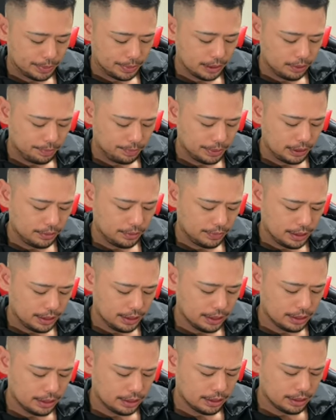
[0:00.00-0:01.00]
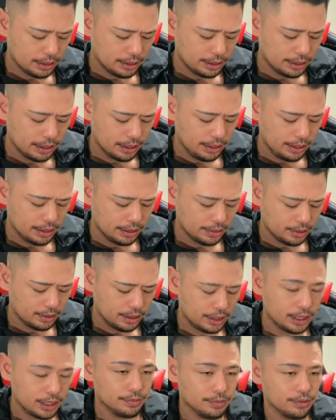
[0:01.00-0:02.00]
だってパルパルはなんか連
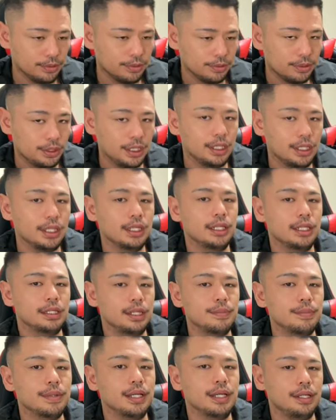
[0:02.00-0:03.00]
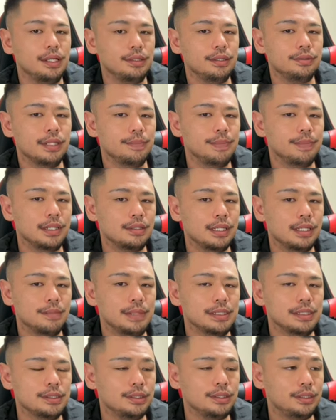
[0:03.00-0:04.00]
絡来たりもしてたからね前、裏
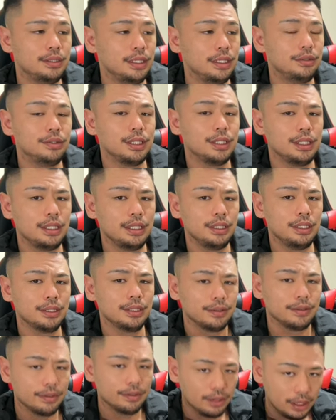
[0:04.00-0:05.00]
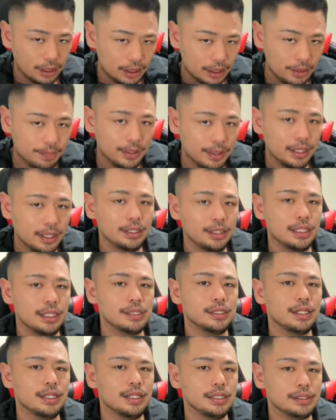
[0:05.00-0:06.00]
パルがバズってる時に。あ、金杯か
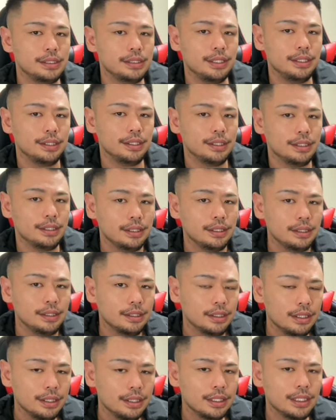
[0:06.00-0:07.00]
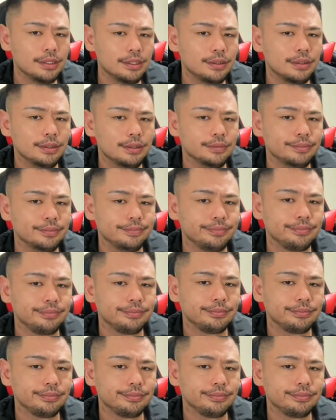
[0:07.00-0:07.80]
なやされやすい、ありがとう。